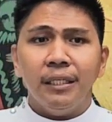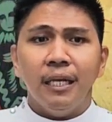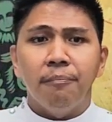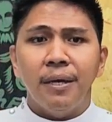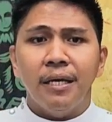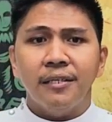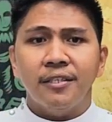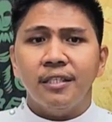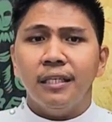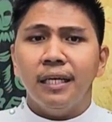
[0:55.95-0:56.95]
iti
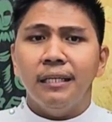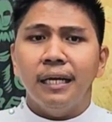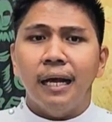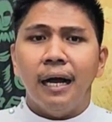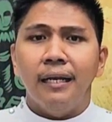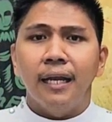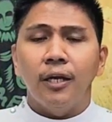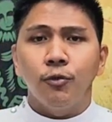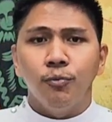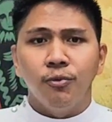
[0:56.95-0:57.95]
labes tinaindagaan
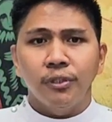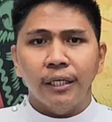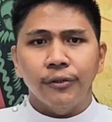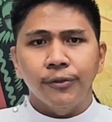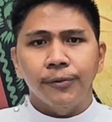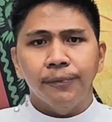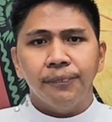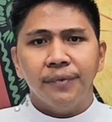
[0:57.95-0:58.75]
alubong tayo.